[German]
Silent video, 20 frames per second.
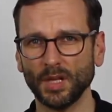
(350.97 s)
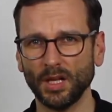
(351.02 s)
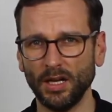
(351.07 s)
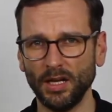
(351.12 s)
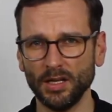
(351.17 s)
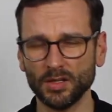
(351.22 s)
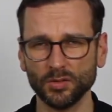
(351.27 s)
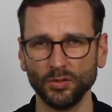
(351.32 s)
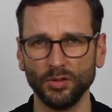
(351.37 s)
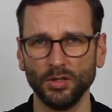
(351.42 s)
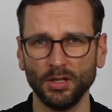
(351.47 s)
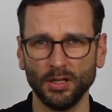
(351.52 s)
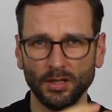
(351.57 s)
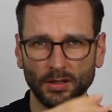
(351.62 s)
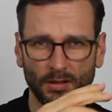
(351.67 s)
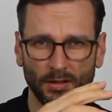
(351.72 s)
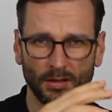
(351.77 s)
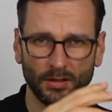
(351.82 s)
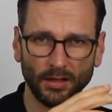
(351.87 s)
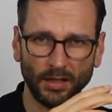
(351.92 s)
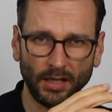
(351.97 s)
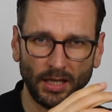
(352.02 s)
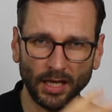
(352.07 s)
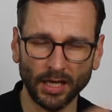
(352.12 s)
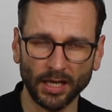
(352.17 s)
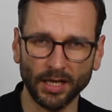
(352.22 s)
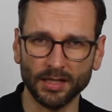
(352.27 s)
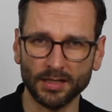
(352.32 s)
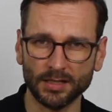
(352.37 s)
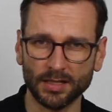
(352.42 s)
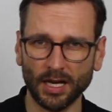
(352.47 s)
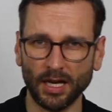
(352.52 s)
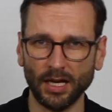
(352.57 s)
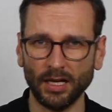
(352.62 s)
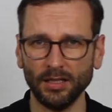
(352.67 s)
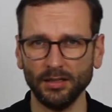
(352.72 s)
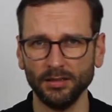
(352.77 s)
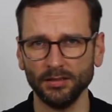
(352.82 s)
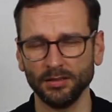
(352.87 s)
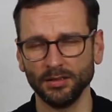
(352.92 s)
Also Ehrgeiz
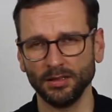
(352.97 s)
ja,